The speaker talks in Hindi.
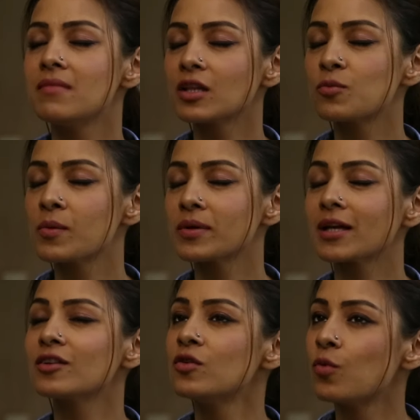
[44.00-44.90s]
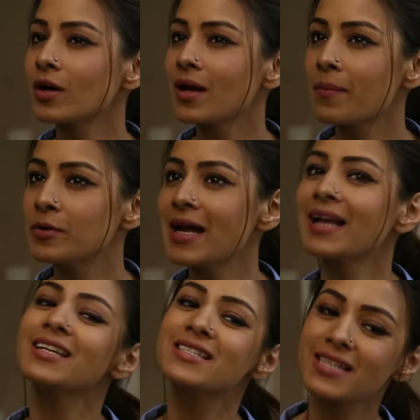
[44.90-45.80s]
मैं तुम्हें बताती हूं व्हाट हैपेंड
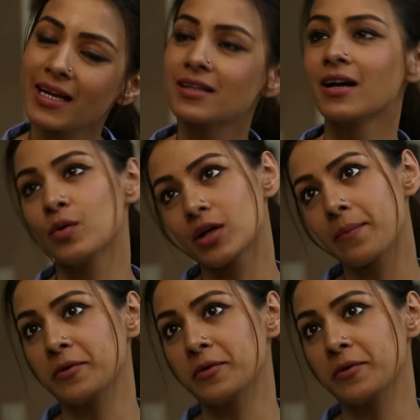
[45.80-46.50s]
एंड एग्जैक्टली हाउ इट